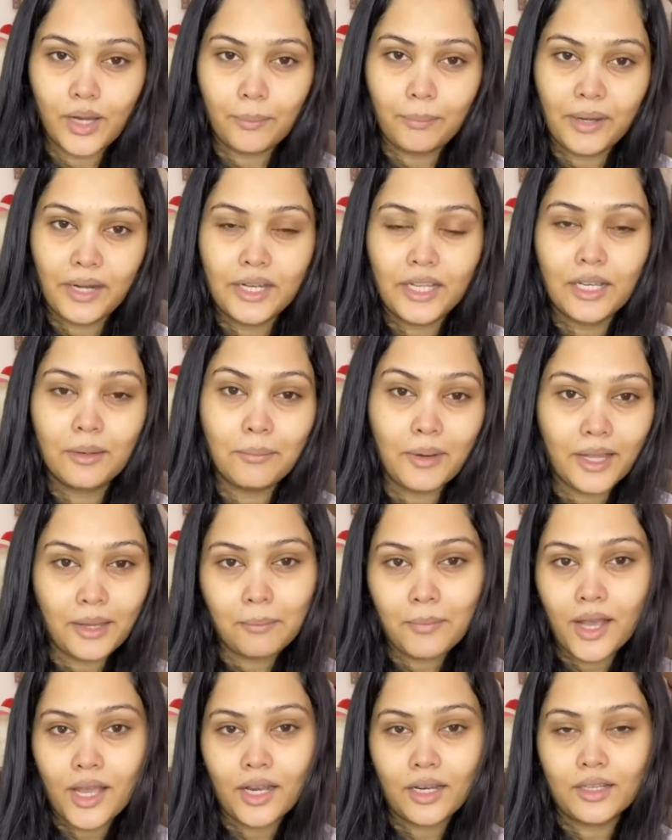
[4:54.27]
பண்ணிக்க
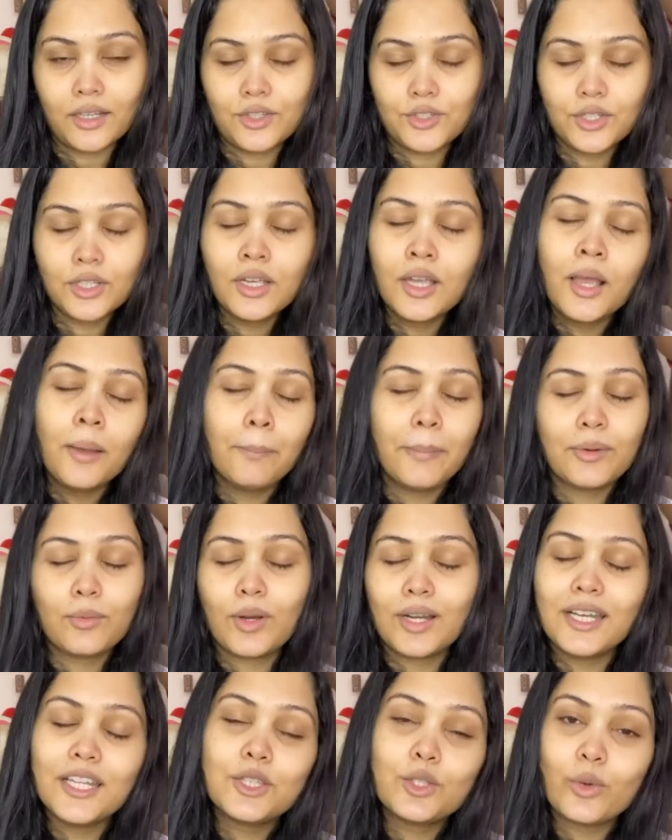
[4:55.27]
பயமாக இருந்துச்சு பட்
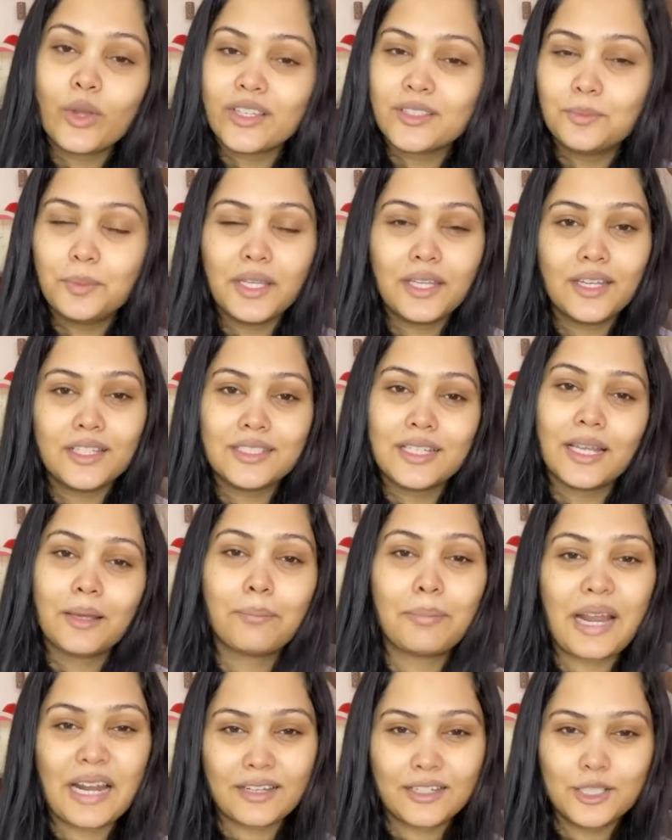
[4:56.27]
ஒன்லி த்ரூ எக்ஸ்பீரியன்ஸ்
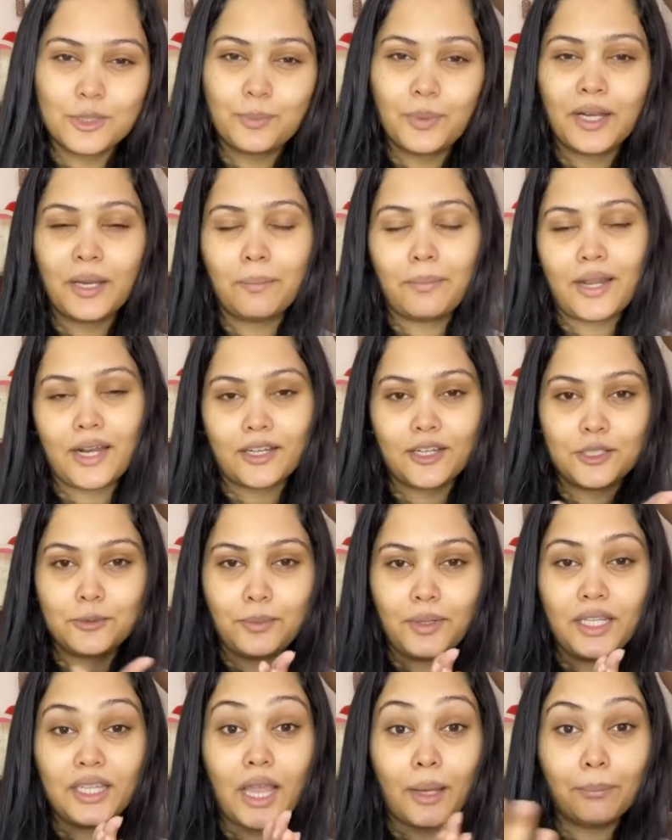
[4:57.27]
லைக் ப்ராக்டிஸ் பண்ணி ப்ராக்டிஸ்
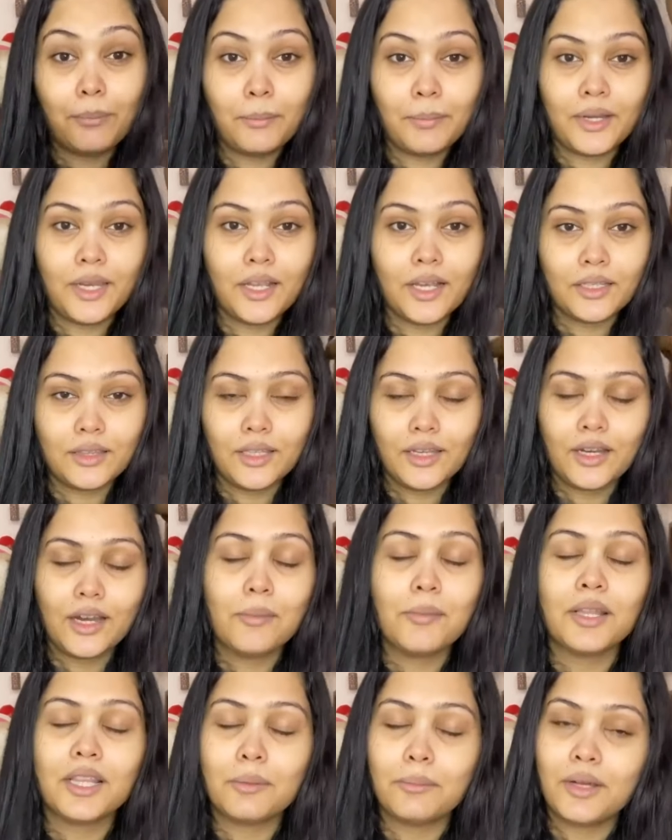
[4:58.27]
பண்ணி தப்பு பண்ணி
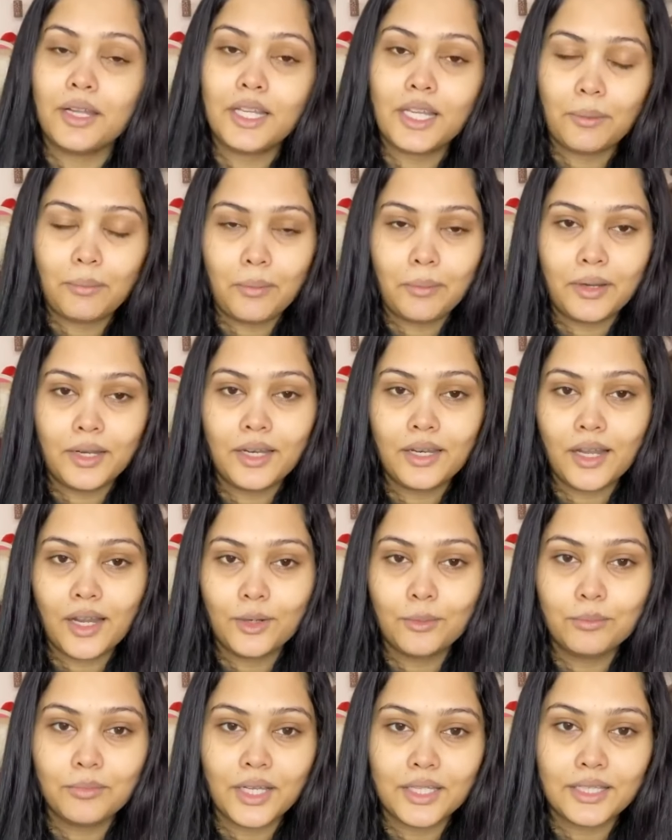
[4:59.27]
கற்றுக்கலாம் அந்த மாதிரி தப்பு பண்ணி
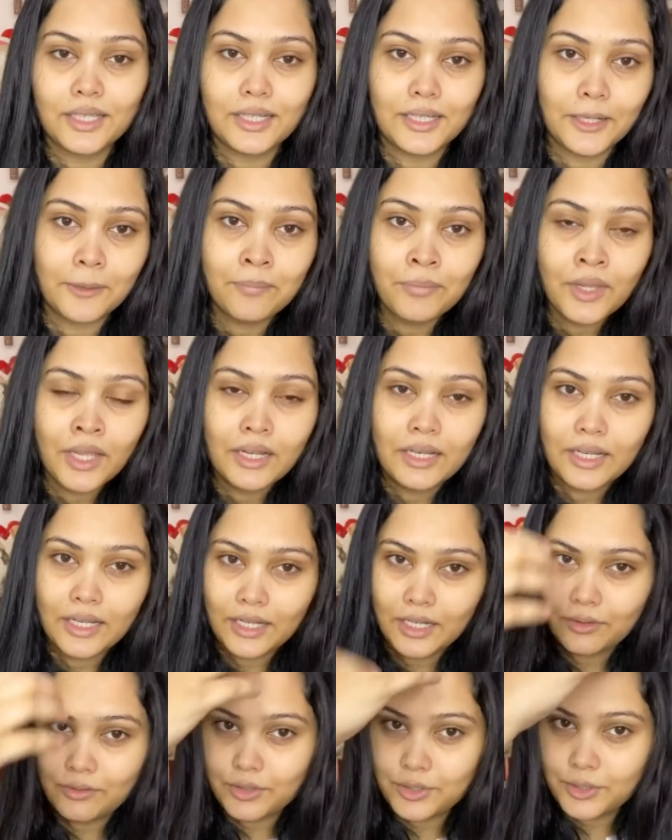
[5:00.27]
நானும் கற்றுக்கிட்டேன்
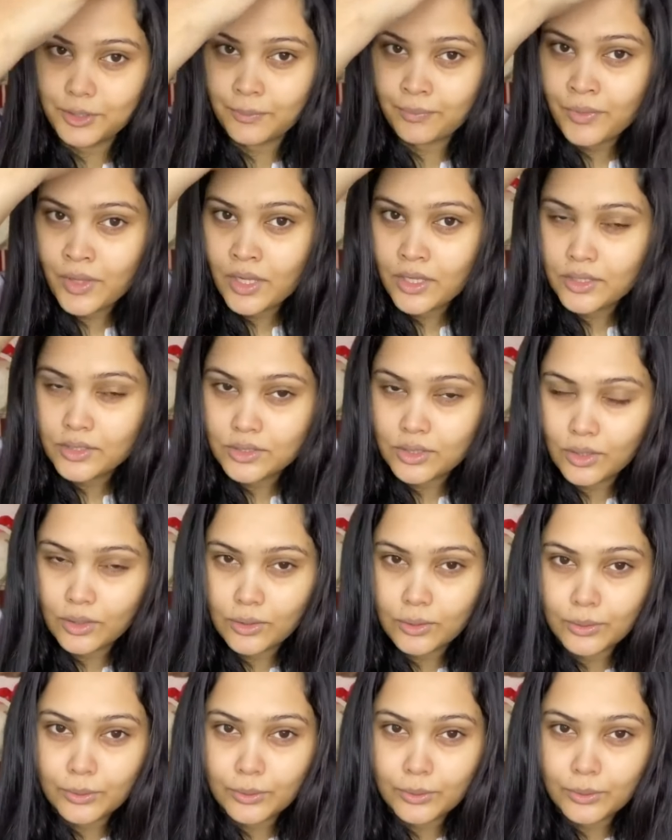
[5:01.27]
நிறைய விஷயம் ஸோ